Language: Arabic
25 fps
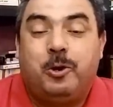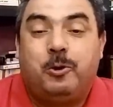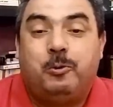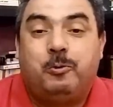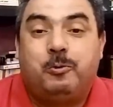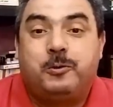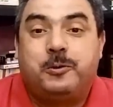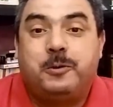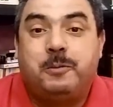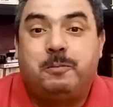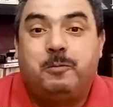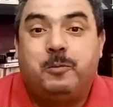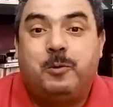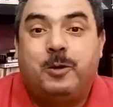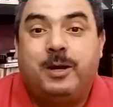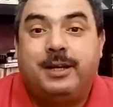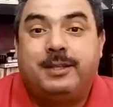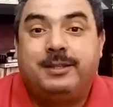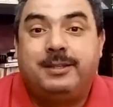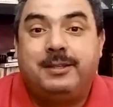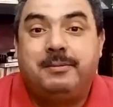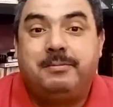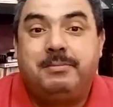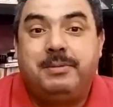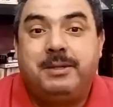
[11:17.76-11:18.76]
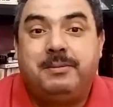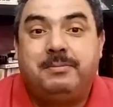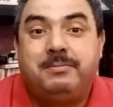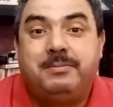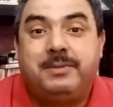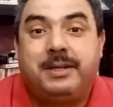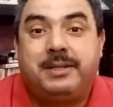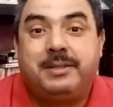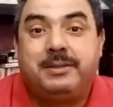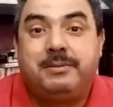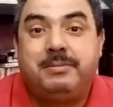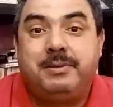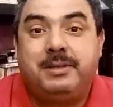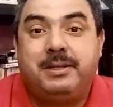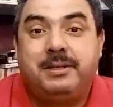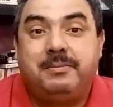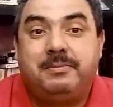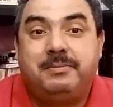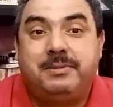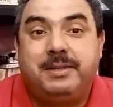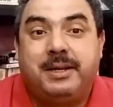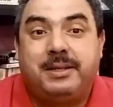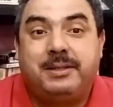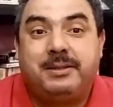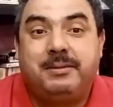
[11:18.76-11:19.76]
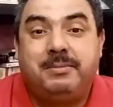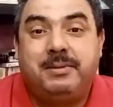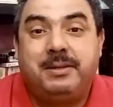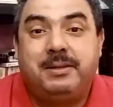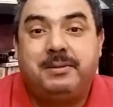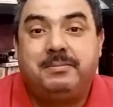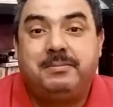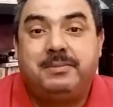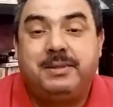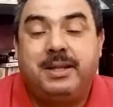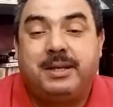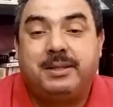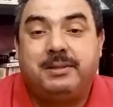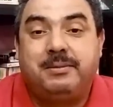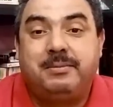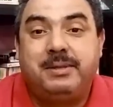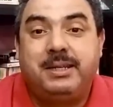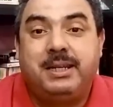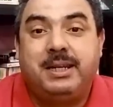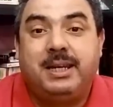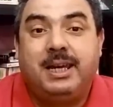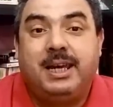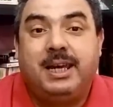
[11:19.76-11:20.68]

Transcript: وتمو غادا به مدردبن مدردبن مدردبن